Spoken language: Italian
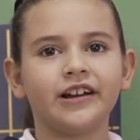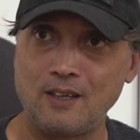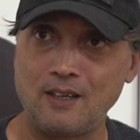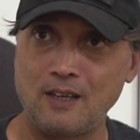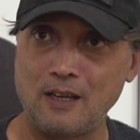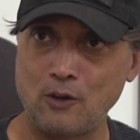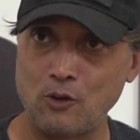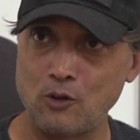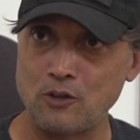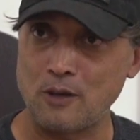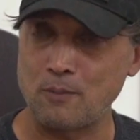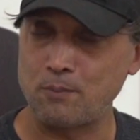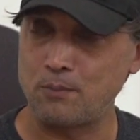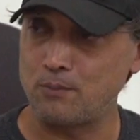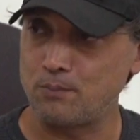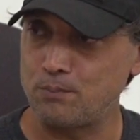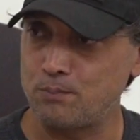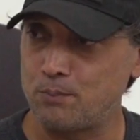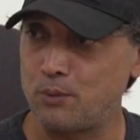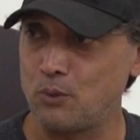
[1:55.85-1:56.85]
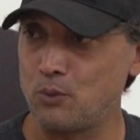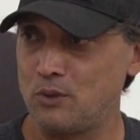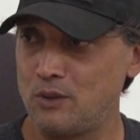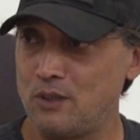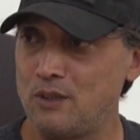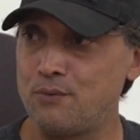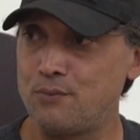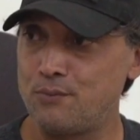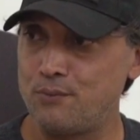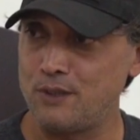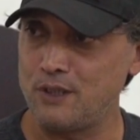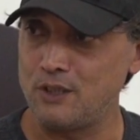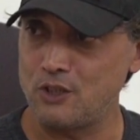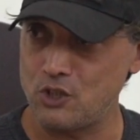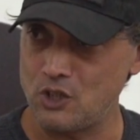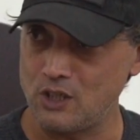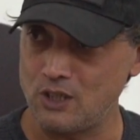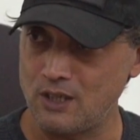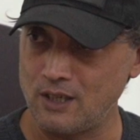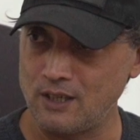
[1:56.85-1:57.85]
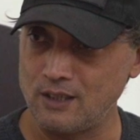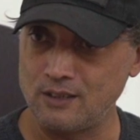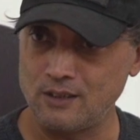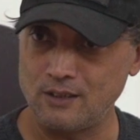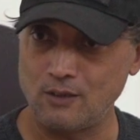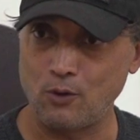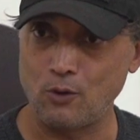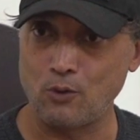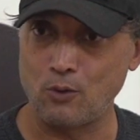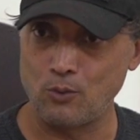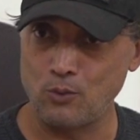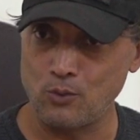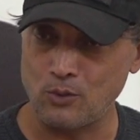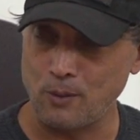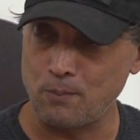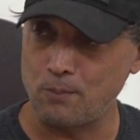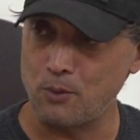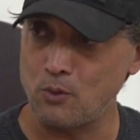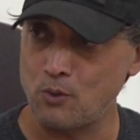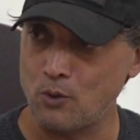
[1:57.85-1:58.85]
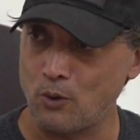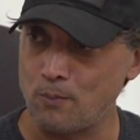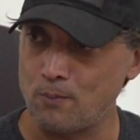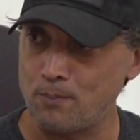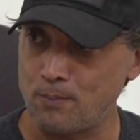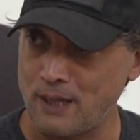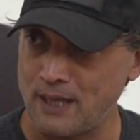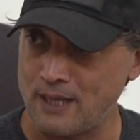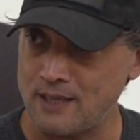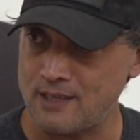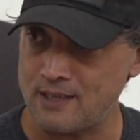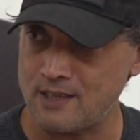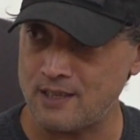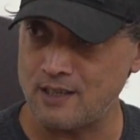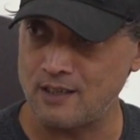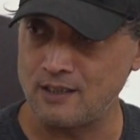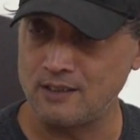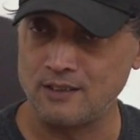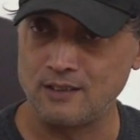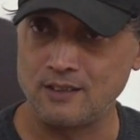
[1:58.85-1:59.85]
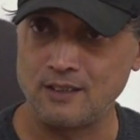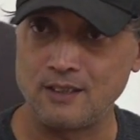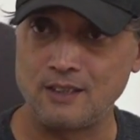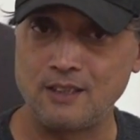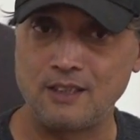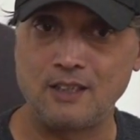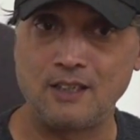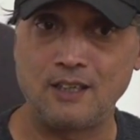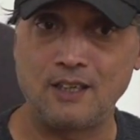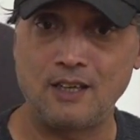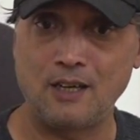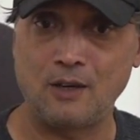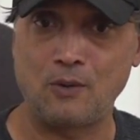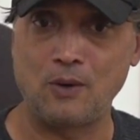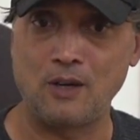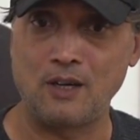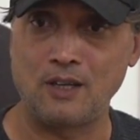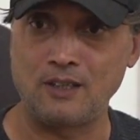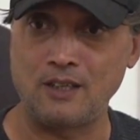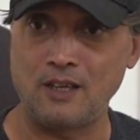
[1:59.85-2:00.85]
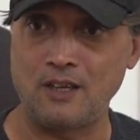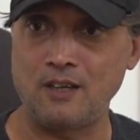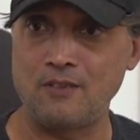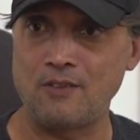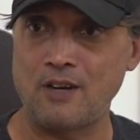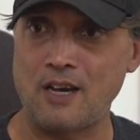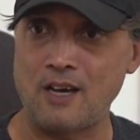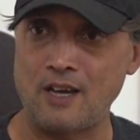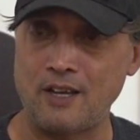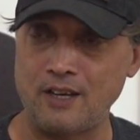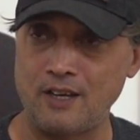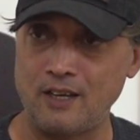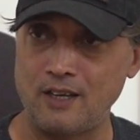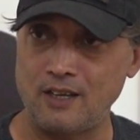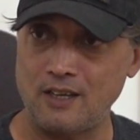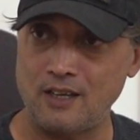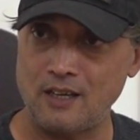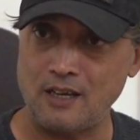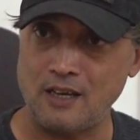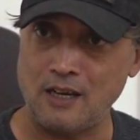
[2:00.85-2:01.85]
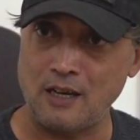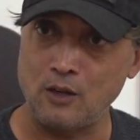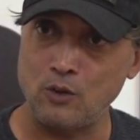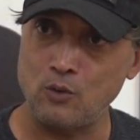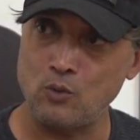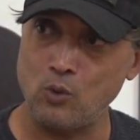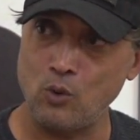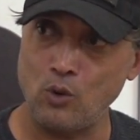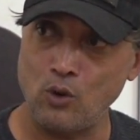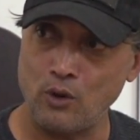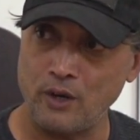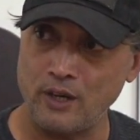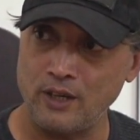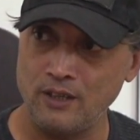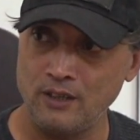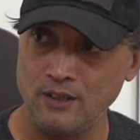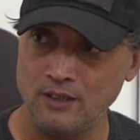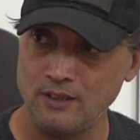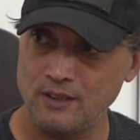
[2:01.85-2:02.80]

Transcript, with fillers: La cosa più difficile o comunque più complessa è quella di arrivare al cuore